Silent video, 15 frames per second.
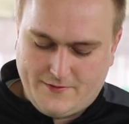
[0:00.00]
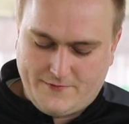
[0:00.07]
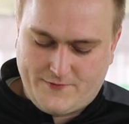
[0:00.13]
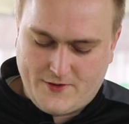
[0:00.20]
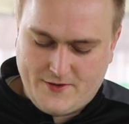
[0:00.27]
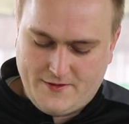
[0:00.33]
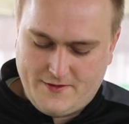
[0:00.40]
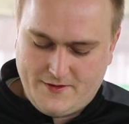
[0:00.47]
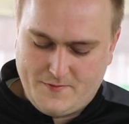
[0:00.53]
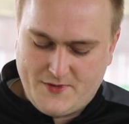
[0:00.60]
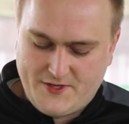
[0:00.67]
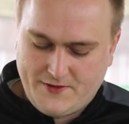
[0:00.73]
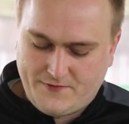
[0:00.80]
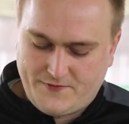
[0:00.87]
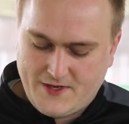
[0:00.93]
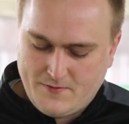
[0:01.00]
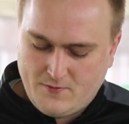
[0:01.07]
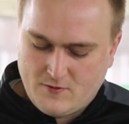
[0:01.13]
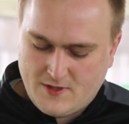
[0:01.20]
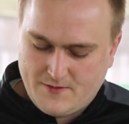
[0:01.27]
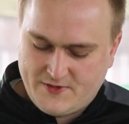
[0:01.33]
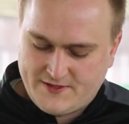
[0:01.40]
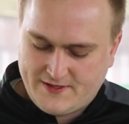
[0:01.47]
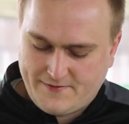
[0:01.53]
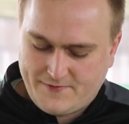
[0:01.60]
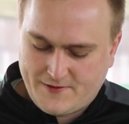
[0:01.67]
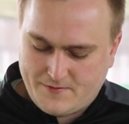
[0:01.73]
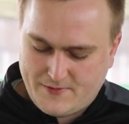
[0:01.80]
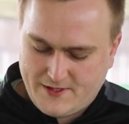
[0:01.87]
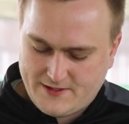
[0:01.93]
Von äh, Mitte Februar bis
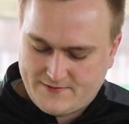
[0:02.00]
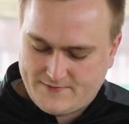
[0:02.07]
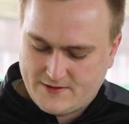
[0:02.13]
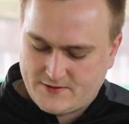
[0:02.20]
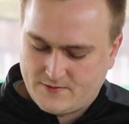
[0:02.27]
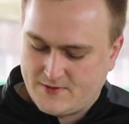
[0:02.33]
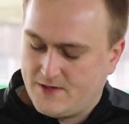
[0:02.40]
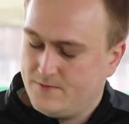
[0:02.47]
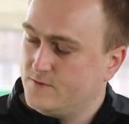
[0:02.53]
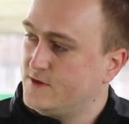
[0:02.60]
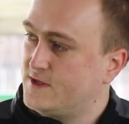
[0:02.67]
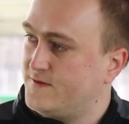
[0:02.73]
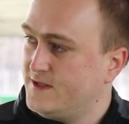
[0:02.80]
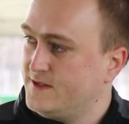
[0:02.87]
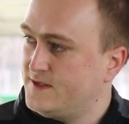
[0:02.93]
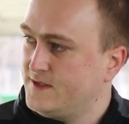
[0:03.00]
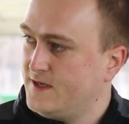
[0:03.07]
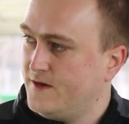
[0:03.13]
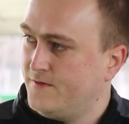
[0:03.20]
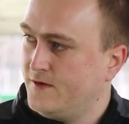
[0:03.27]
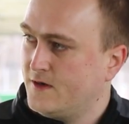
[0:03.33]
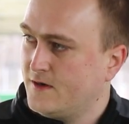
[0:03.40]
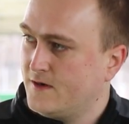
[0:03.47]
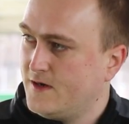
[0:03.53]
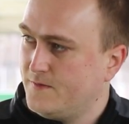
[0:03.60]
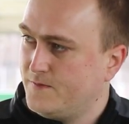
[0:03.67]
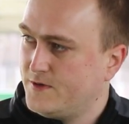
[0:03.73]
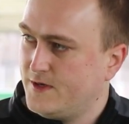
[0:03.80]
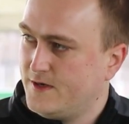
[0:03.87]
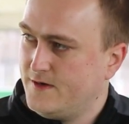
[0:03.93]
Anfang März warst du beim U20 Afrika
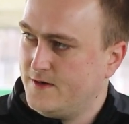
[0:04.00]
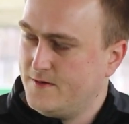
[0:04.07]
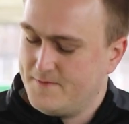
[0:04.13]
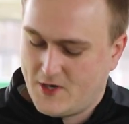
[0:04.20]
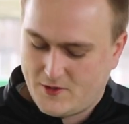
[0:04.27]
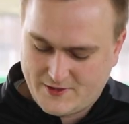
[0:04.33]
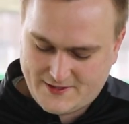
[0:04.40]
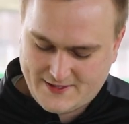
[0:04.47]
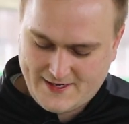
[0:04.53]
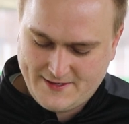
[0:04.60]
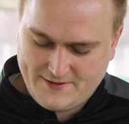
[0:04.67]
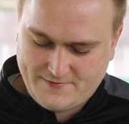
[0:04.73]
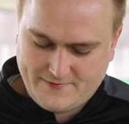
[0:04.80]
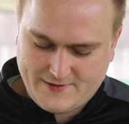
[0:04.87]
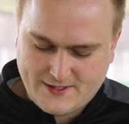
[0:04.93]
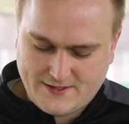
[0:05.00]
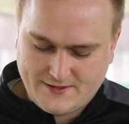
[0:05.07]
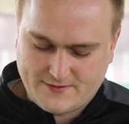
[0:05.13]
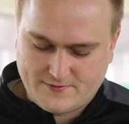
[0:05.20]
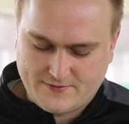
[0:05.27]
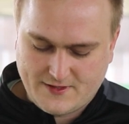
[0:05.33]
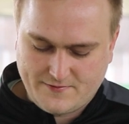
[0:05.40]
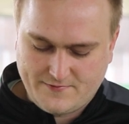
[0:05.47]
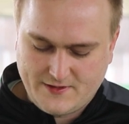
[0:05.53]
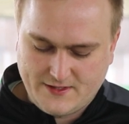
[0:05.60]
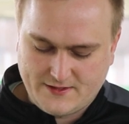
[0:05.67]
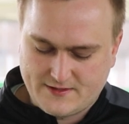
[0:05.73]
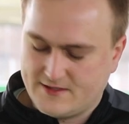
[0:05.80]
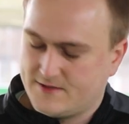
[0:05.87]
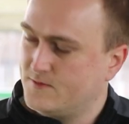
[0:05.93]
Cup in Mauretanien war das
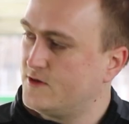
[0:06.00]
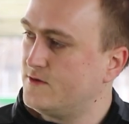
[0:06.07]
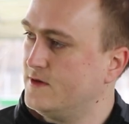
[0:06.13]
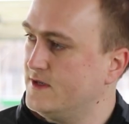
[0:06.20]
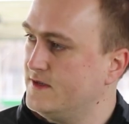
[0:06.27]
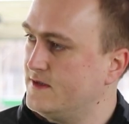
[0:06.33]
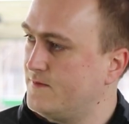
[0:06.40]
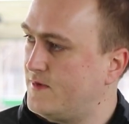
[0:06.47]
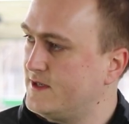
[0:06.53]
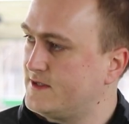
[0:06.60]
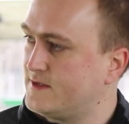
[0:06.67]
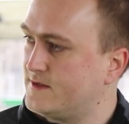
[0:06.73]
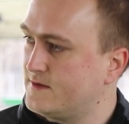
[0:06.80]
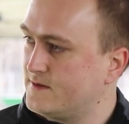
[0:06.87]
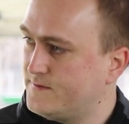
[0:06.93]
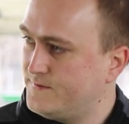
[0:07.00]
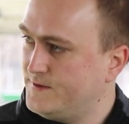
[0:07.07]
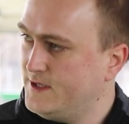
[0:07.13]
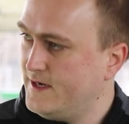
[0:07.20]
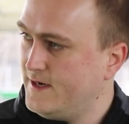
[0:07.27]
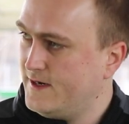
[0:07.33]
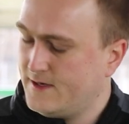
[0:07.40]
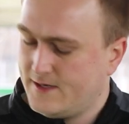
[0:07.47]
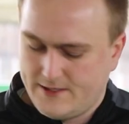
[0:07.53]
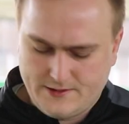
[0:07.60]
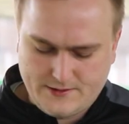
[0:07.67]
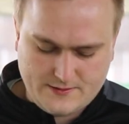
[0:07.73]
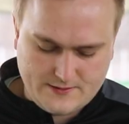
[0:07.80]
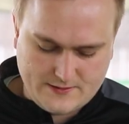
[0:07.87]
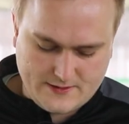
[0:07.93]
unterwegs, hast mit Tunesien Platz 4 äh,
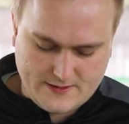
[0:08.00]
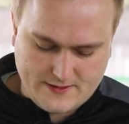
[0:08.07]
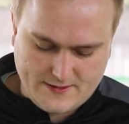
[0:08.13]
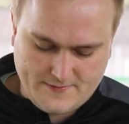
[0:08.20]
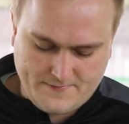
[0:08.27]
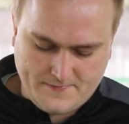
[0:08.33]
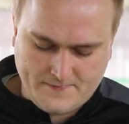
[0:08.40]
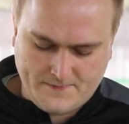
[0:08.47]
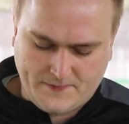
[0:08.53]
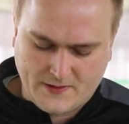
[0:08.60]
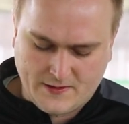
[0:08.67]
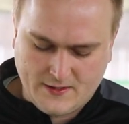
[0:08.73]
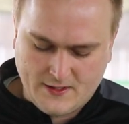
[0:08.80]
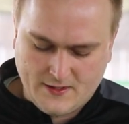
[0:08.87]
erreicht. Ja. Ähm,